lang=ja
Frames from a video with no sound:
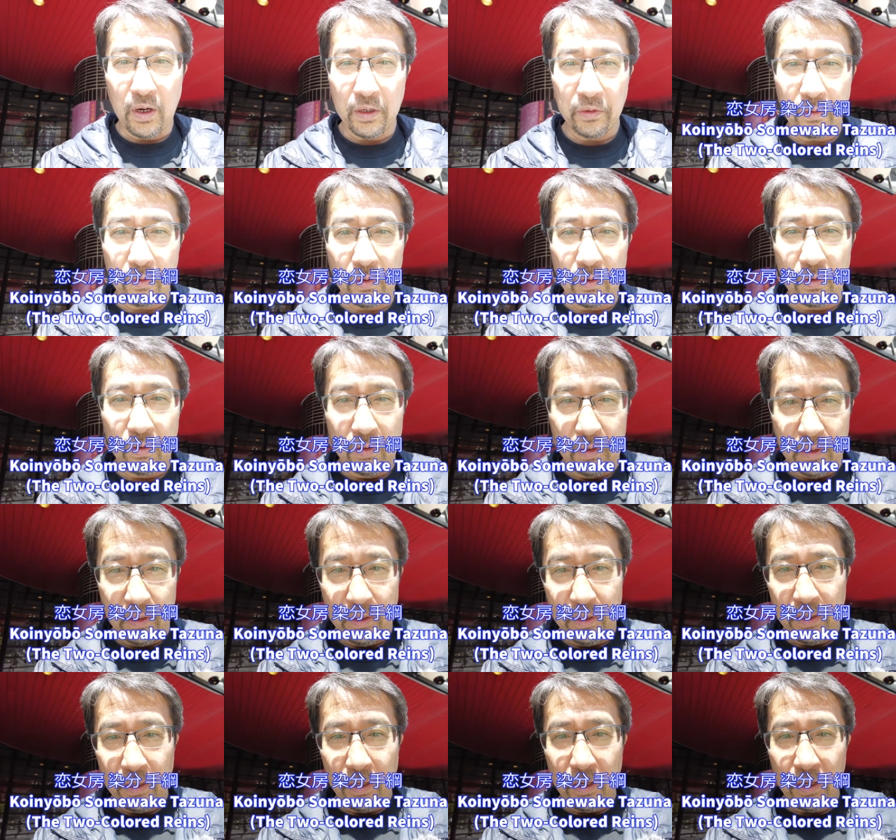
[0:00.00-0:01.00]
半の
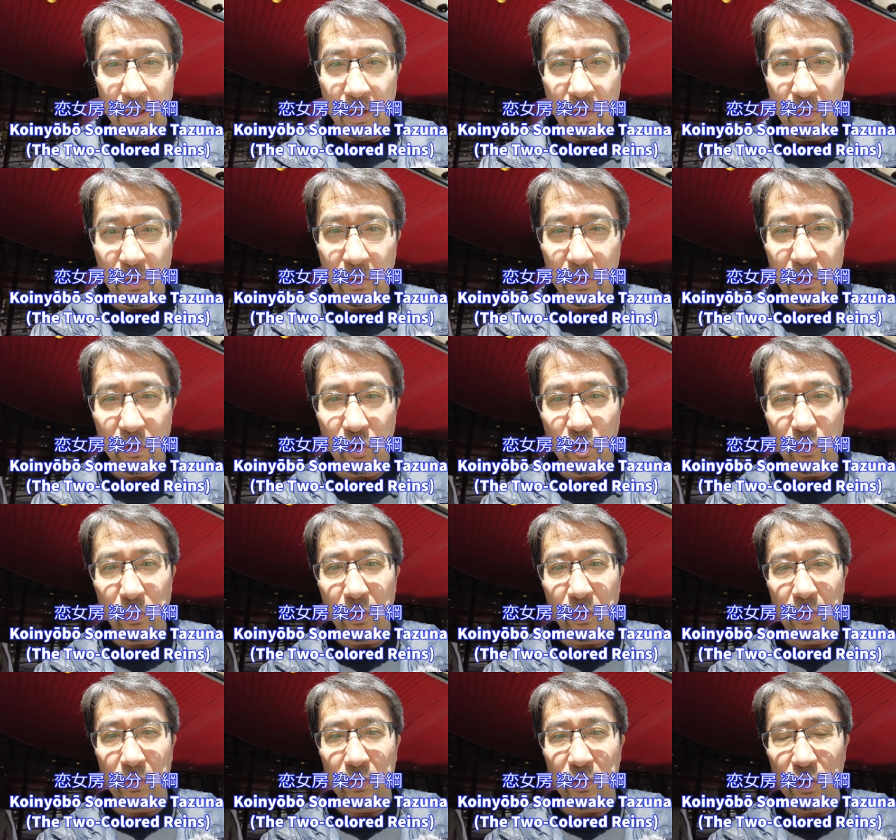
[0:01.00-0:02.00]
えー、恋女
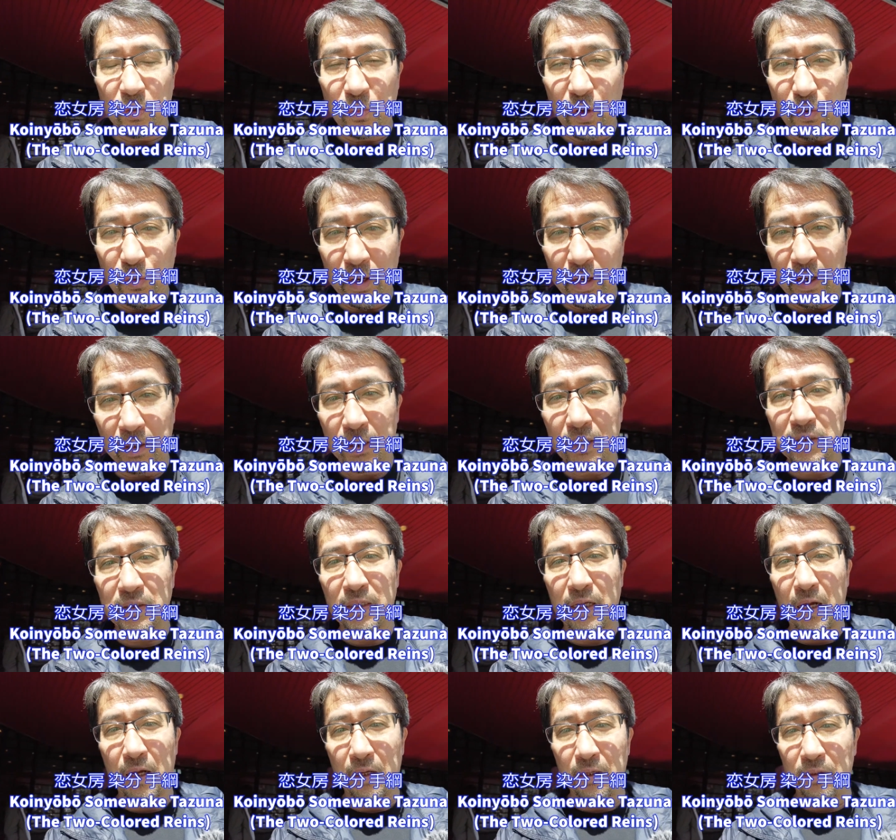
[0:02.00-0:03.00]
房染め分け立つ
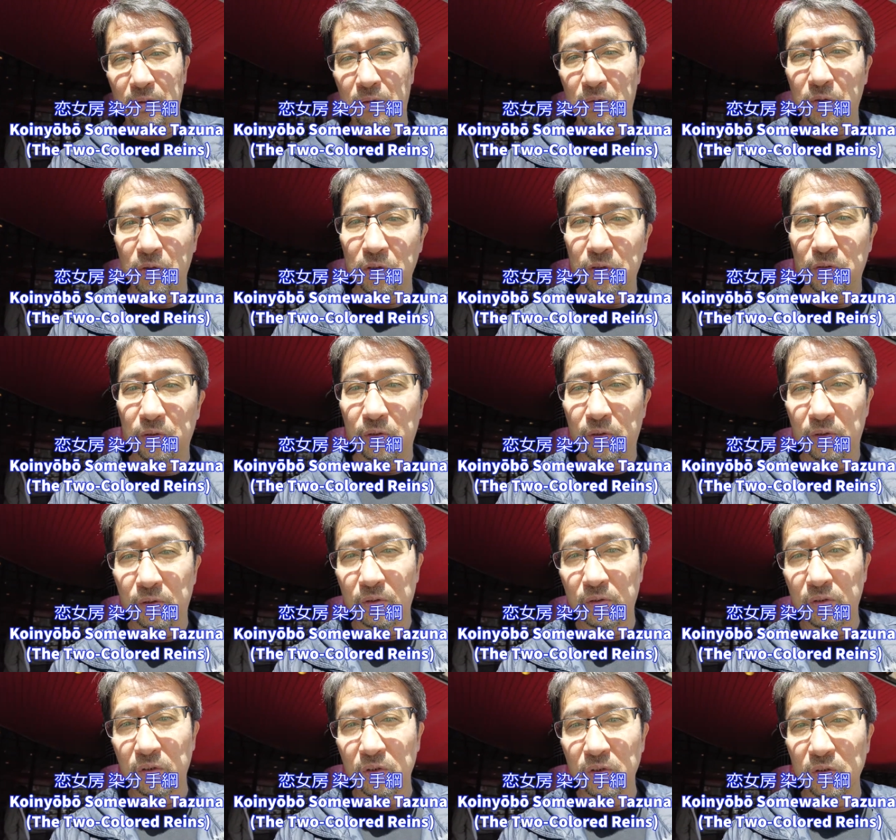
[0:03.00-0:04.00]
なという
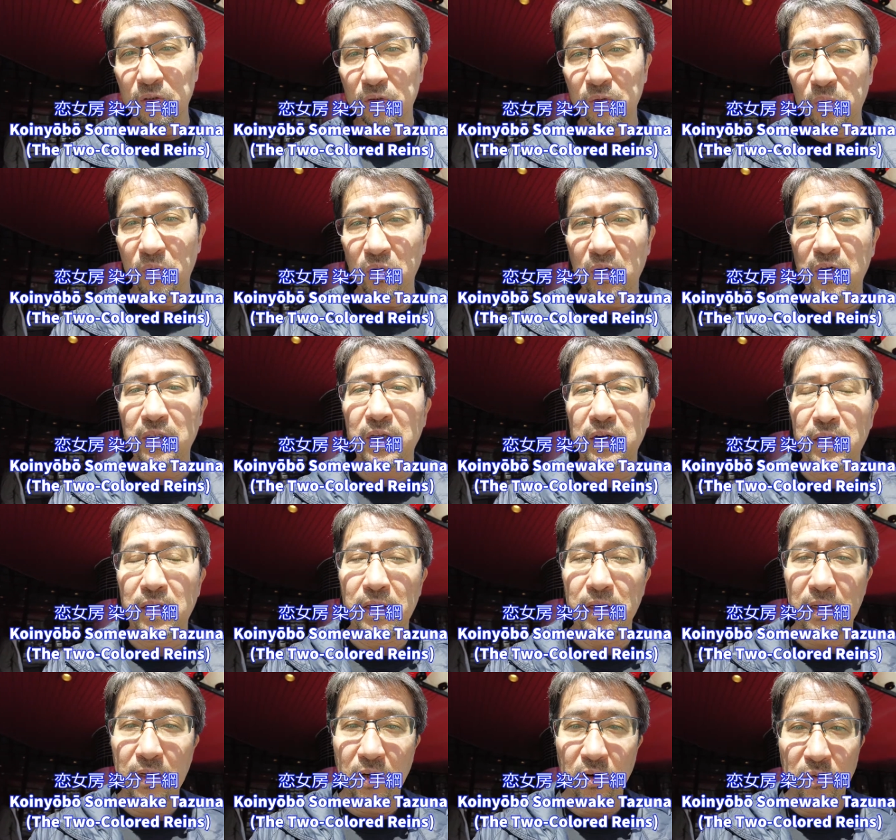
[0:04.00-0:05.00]
物語が終
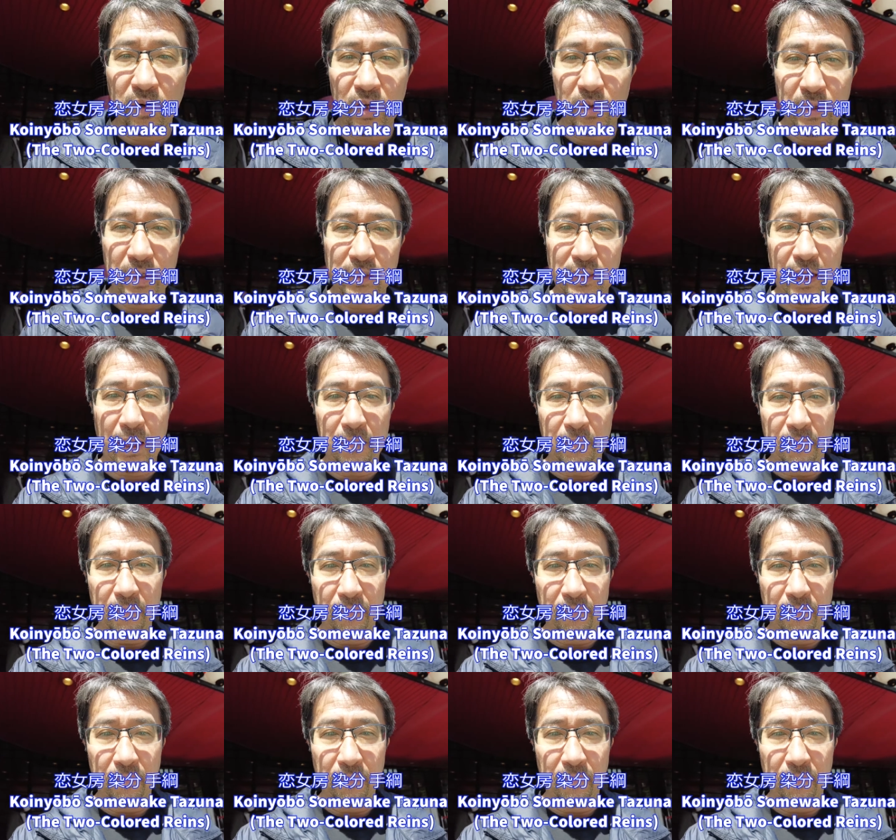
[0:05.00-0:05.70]
わりました、